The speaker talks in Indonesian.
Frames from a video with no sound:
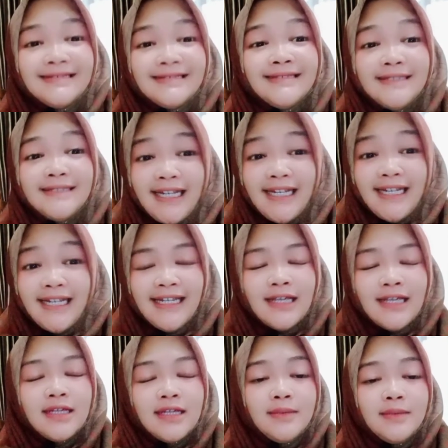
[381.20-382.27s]
Jadi
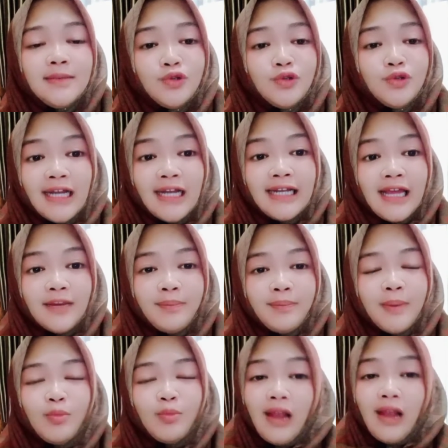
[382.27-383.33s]
untuk kalian
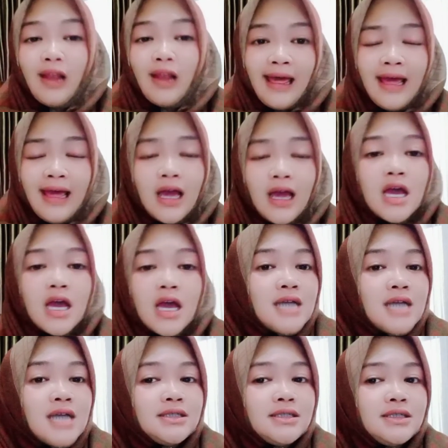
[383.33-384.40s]
pemula
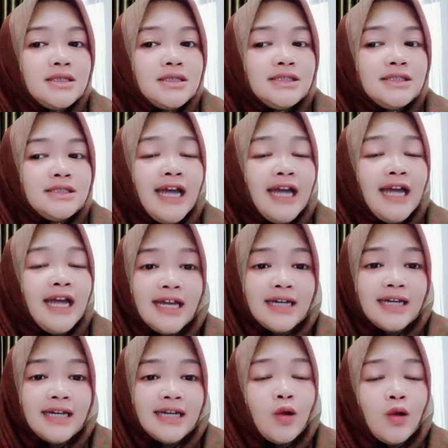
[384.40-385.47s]
uh, jangan
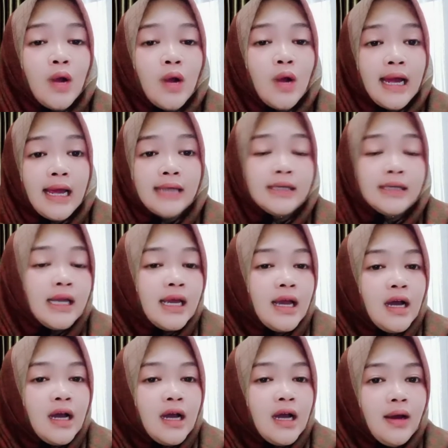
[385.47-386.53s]
melakukan
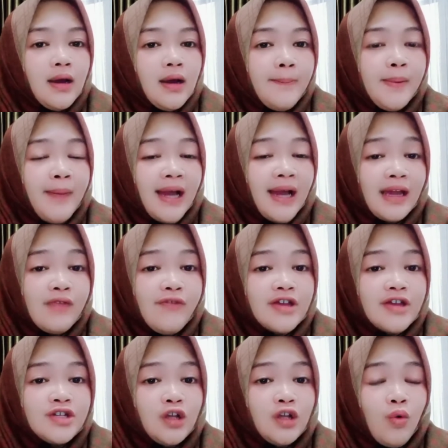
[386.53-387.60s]
memakai
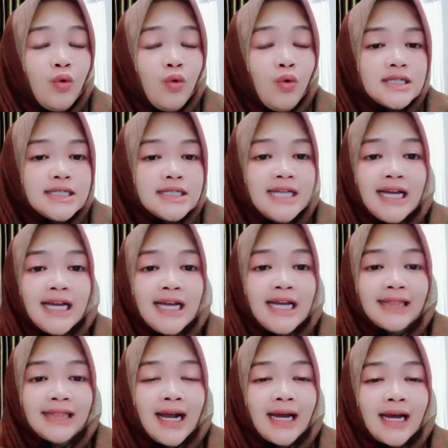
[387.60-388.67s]
facial wash dengan
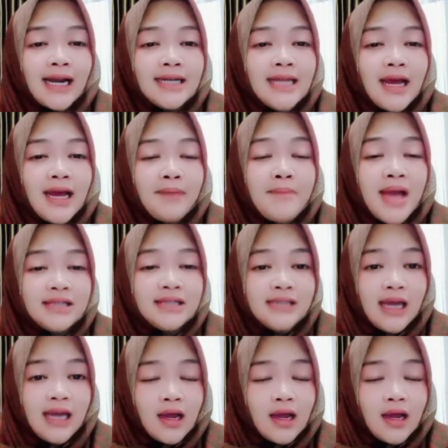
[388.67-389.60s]
takaran yang banyak